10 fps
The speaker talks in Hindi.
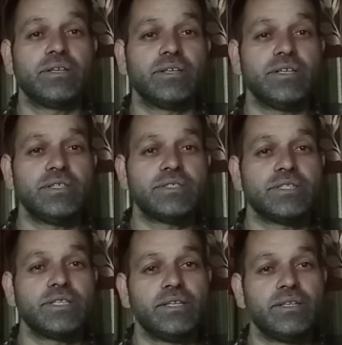is
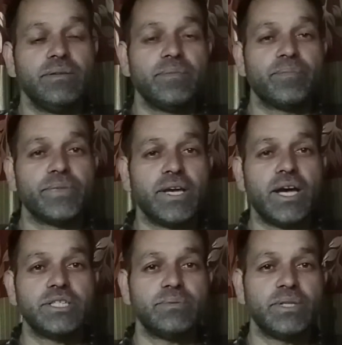in
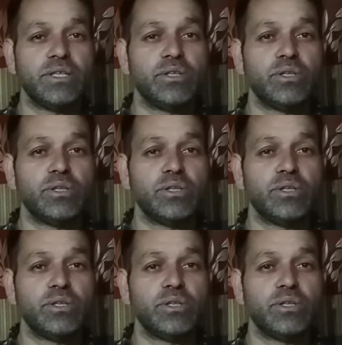Ajmer.